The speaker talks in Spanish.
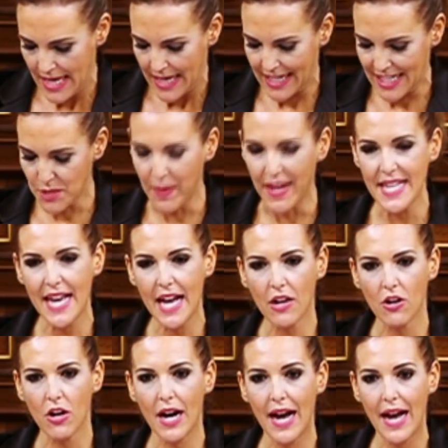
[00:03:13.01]
Que España
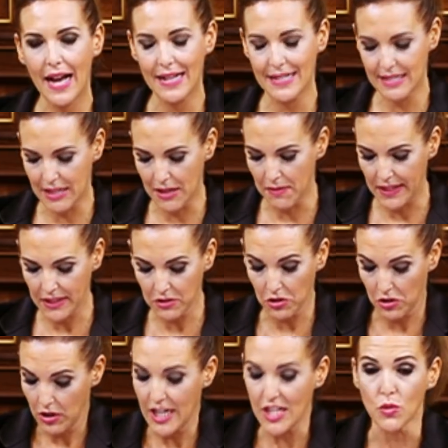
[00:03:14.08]
acoja este
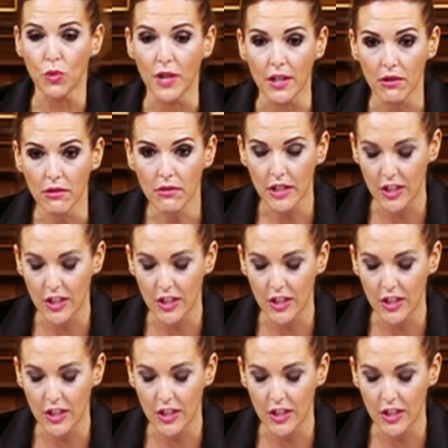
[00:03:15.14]
evento es bueno,